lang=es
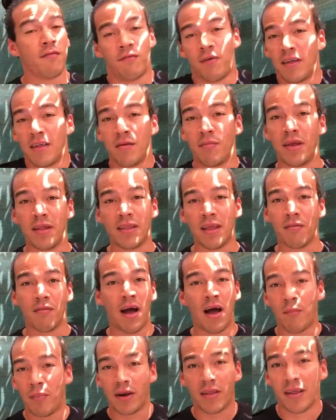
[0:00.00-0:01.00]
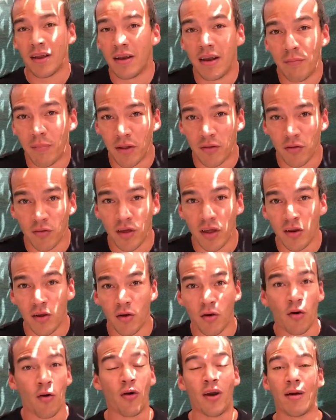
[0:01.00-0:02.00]
fácilmente vas a perder el patrocinio
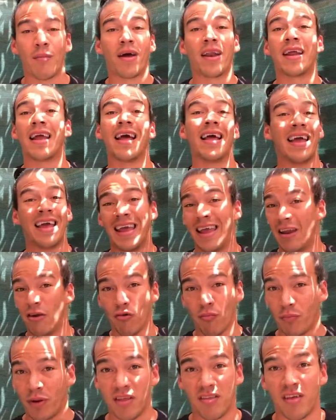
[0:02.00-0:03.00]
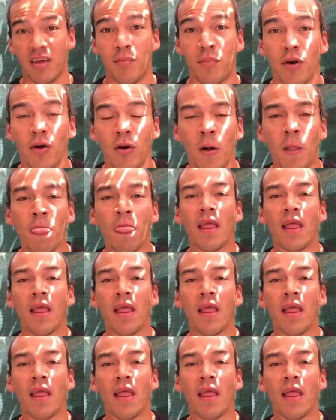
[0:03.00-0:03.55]
o la marca en un principio